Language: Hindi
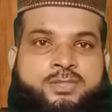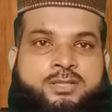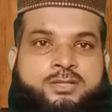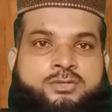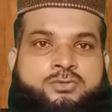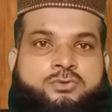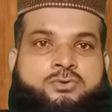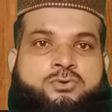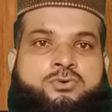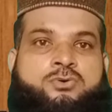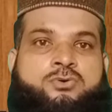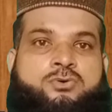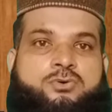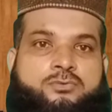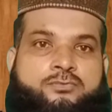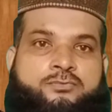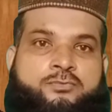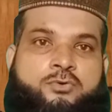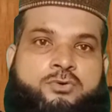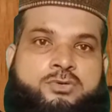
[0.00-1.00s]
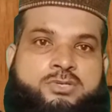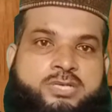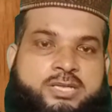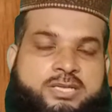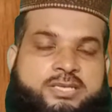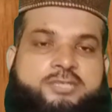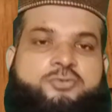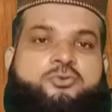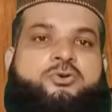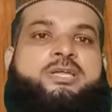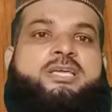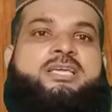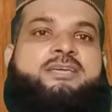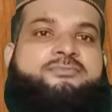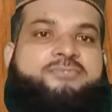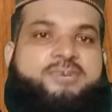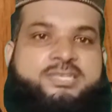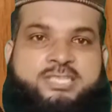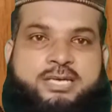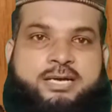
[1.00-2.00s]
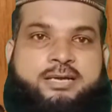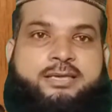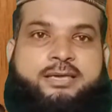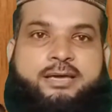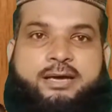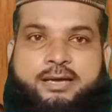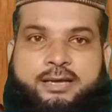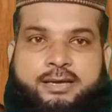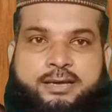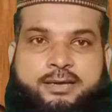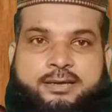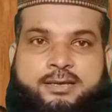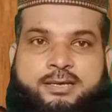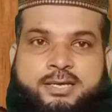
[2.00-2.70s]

तो वो डिलीट होने की वजह क्या है